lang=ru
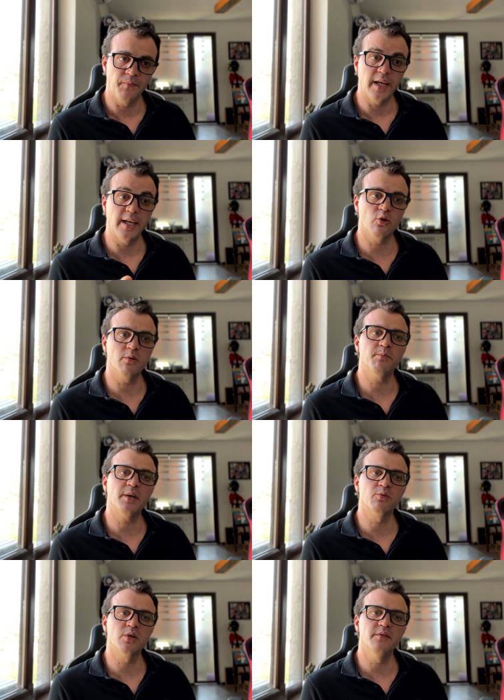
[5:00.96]
И тут мы
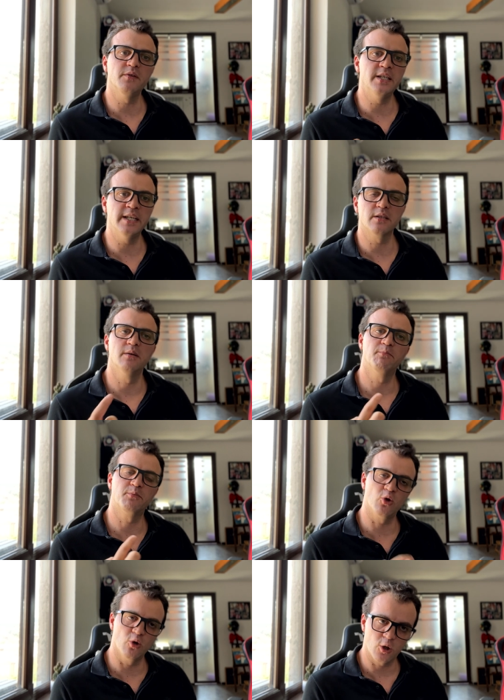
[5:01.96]
посмотрим все
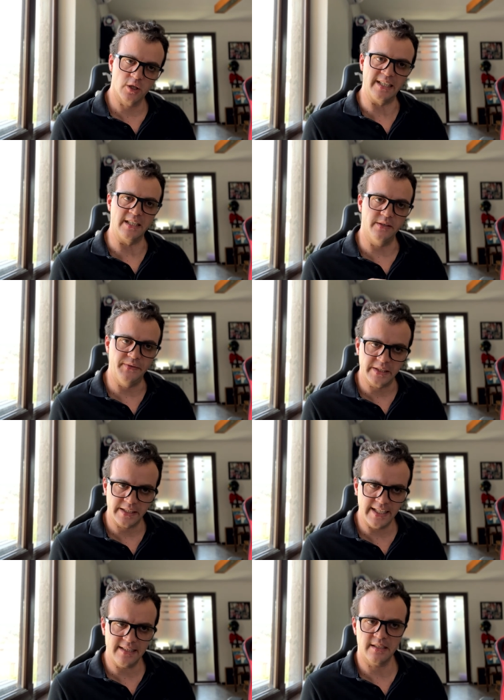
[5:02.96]
прошлые
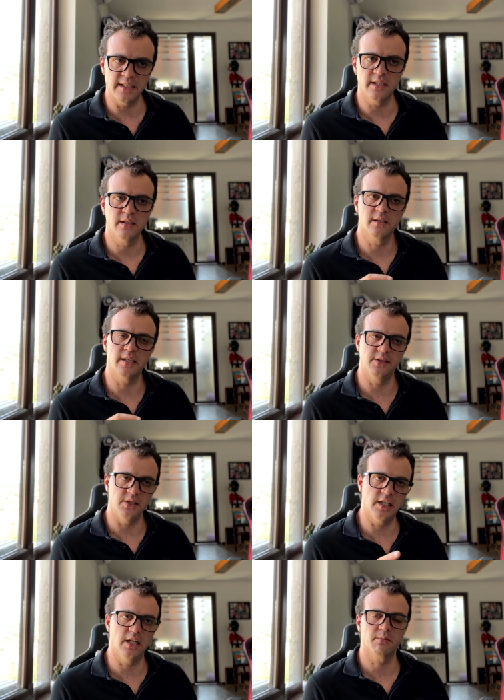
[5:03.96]
дивергенции на
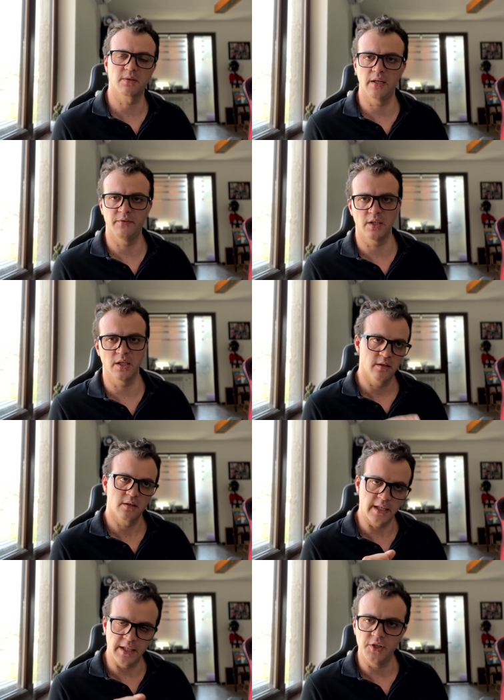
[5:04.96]
недельном графике
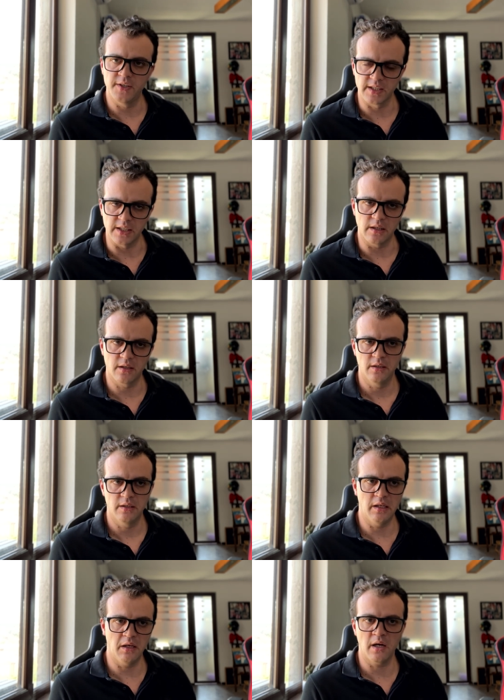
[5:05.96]
10-year yield
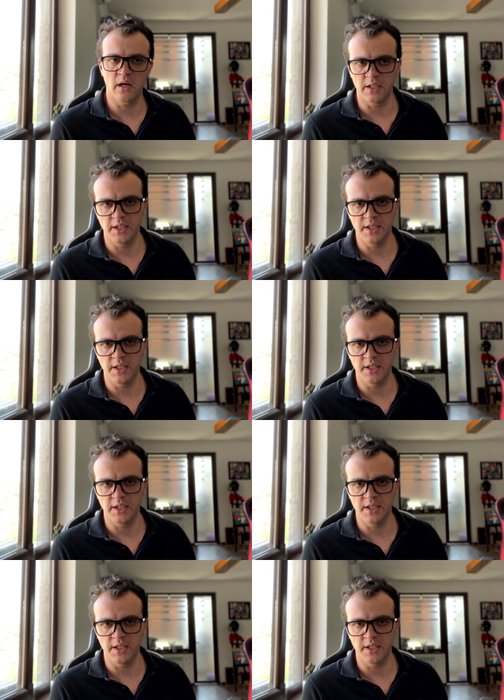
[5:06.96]
и как они